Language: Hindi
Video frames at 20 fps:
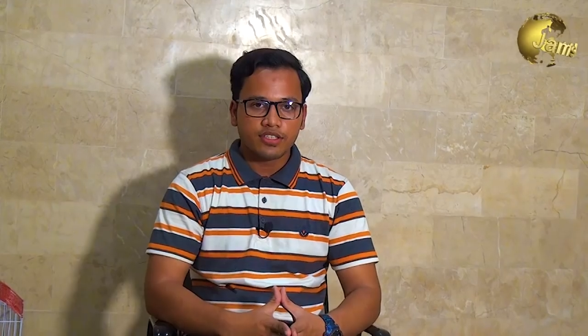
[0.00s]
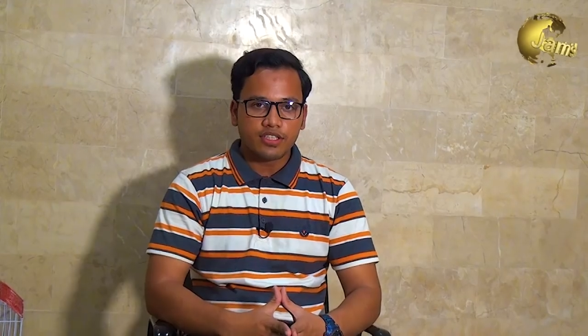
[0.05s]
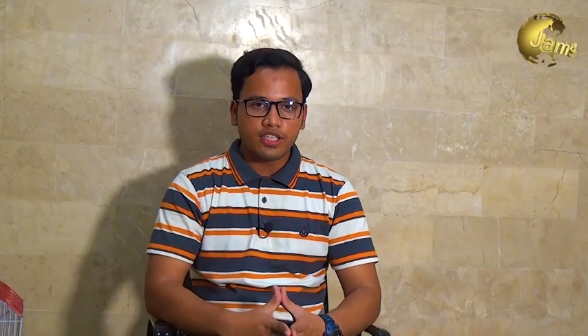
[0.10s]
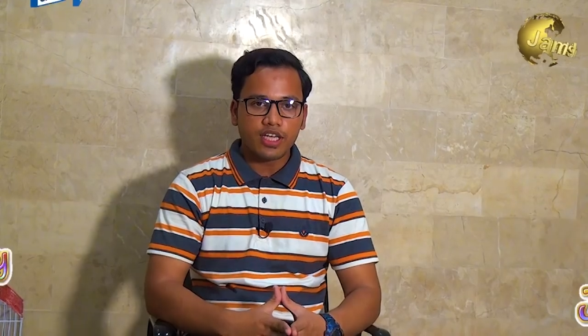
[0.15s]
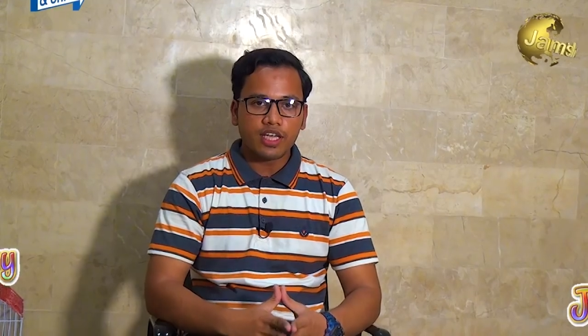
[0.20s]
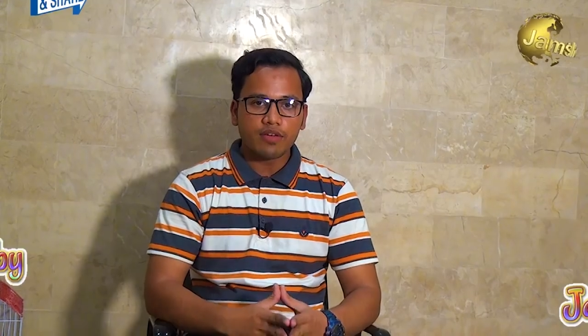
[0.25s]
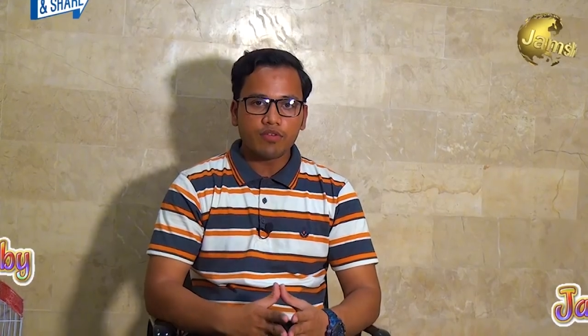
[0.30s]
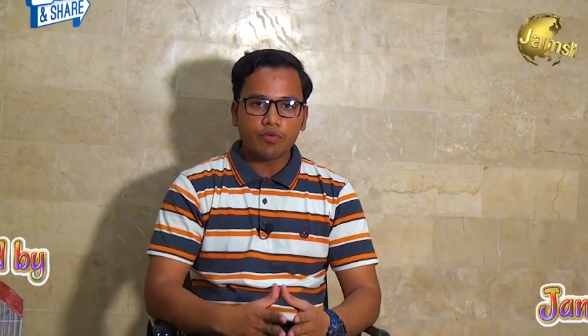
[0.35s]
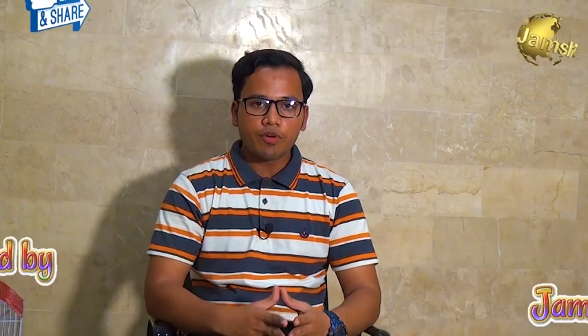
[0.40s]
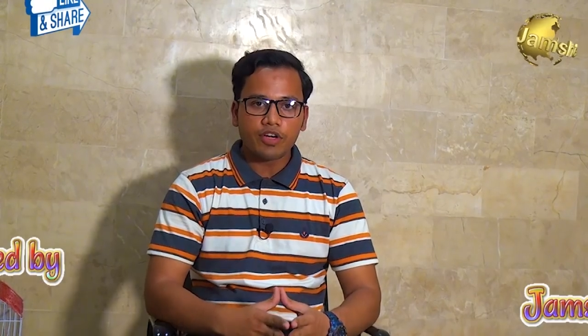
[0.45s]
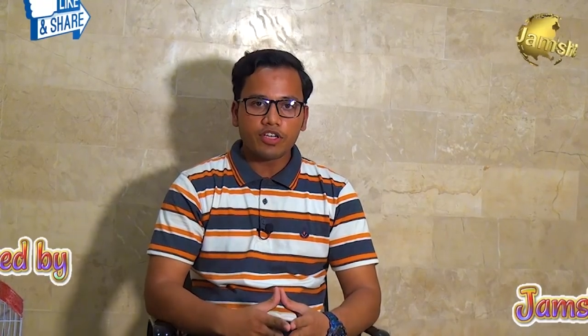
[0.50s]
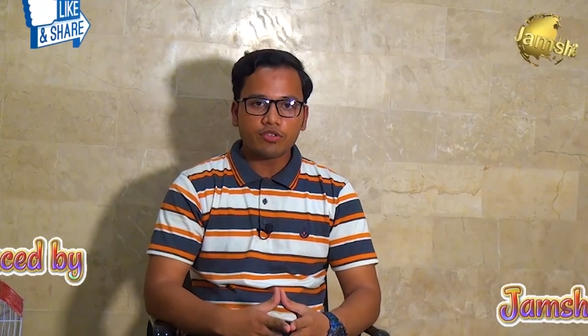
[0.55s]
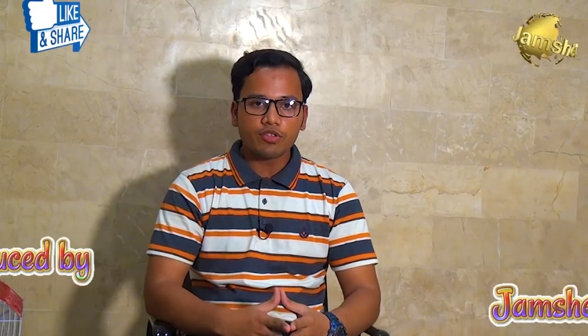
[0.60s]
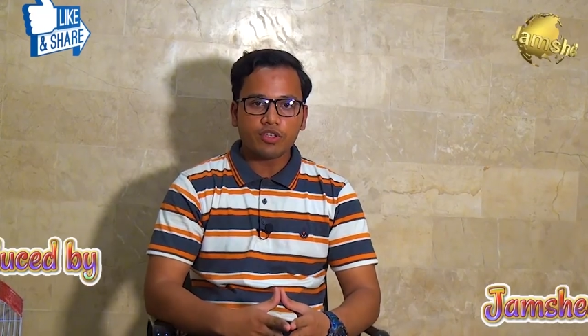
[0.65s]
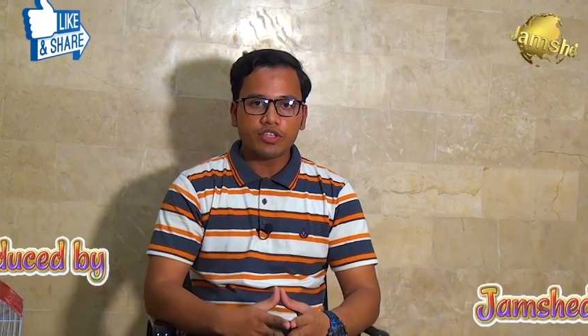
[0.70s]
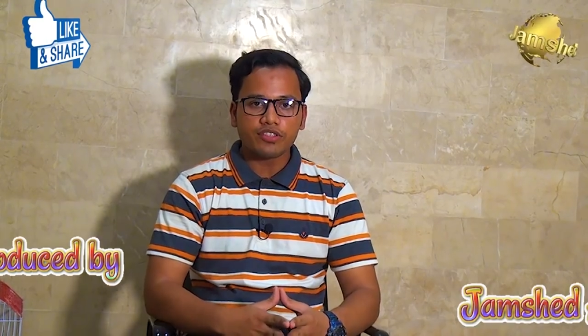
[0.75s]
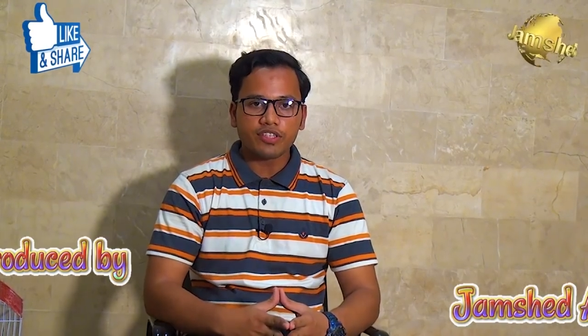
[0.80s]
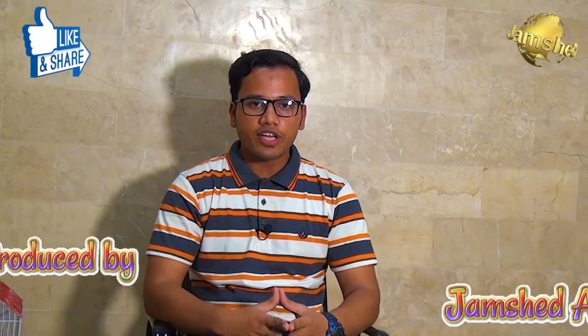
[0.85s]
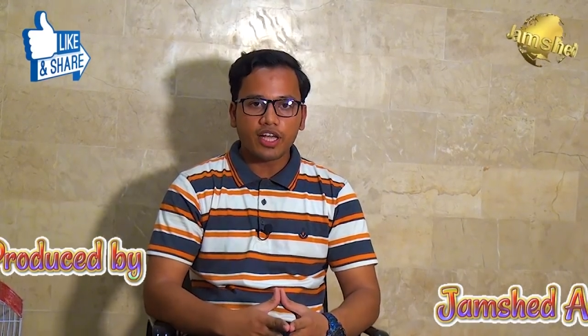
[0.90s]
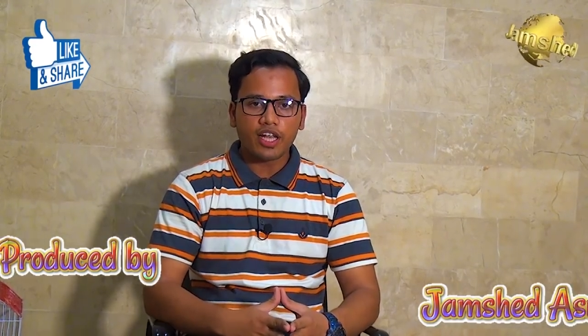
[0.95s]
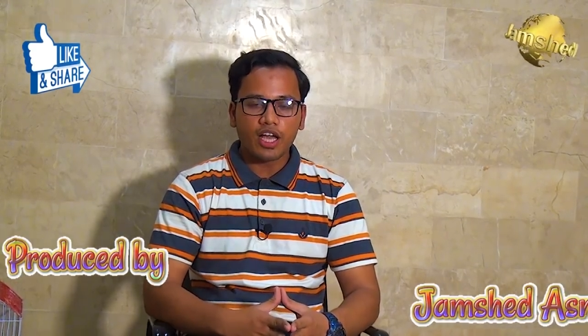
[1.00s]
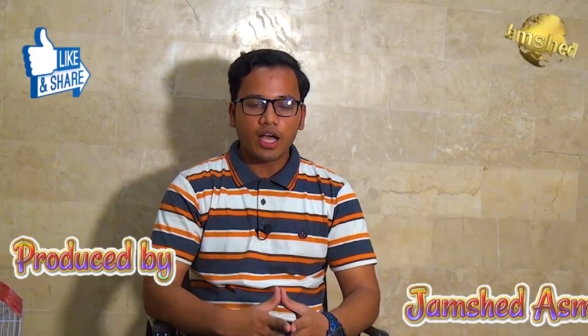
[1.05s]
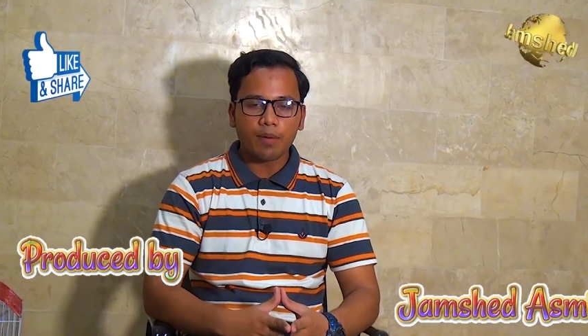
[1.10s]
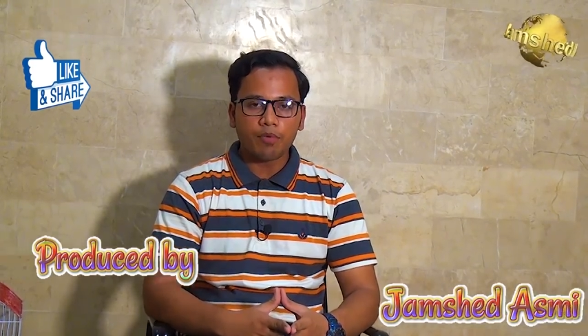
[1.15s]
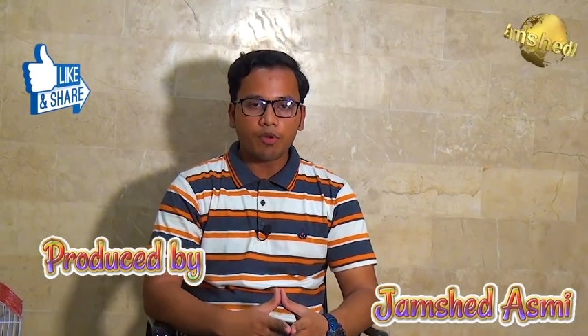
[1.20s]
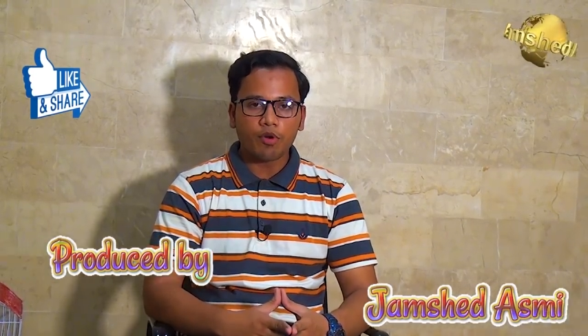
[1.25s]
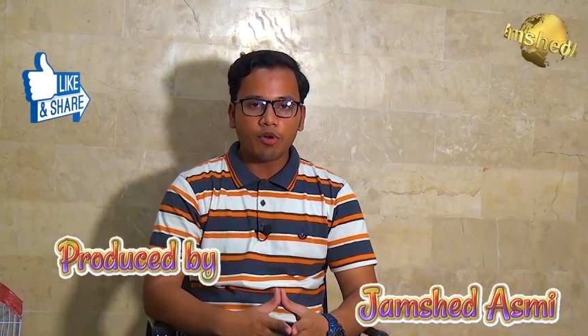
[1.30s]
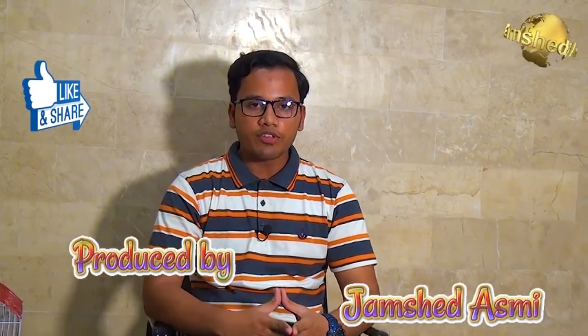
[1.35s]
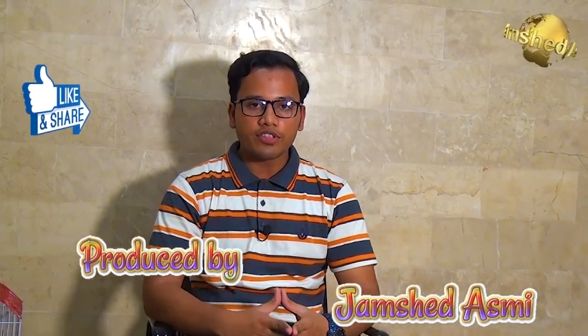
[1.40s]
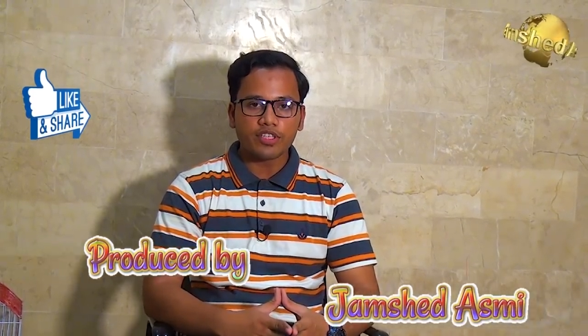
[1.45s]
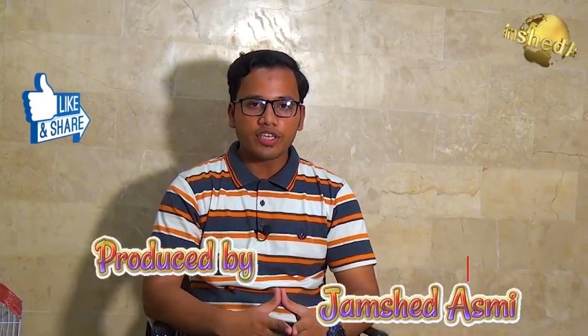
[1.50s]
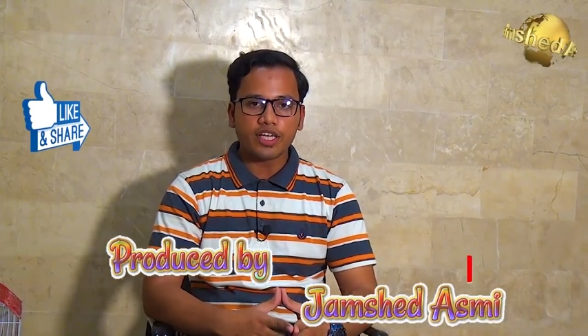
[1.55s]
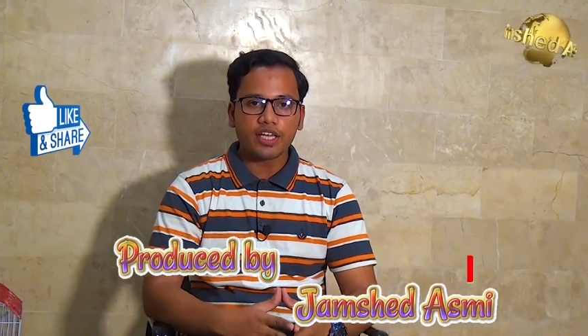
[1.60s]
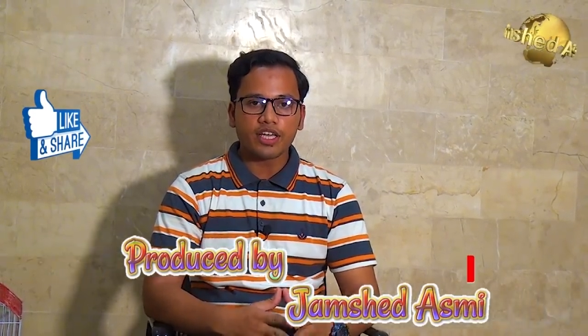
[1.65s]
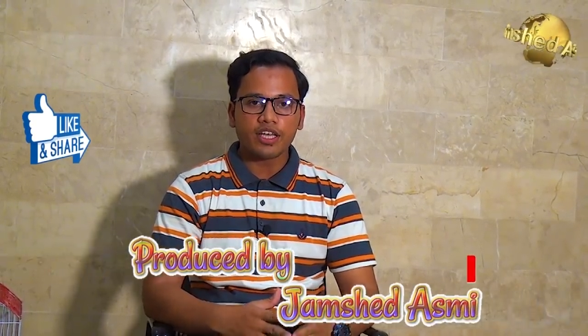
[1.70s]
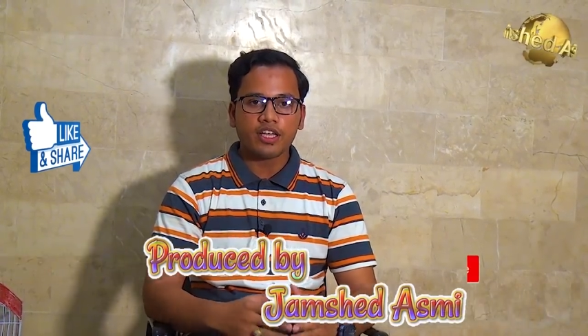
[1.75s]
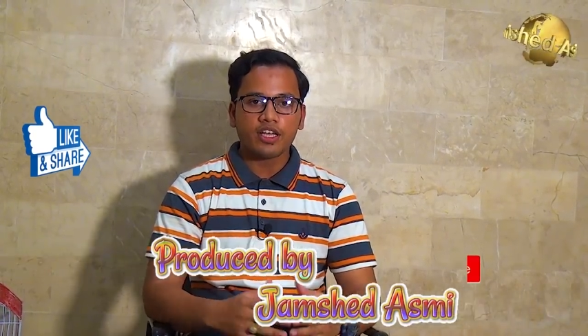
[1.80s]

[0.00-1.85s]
ठीक है व्यूवर्स तो इन आप लोगों से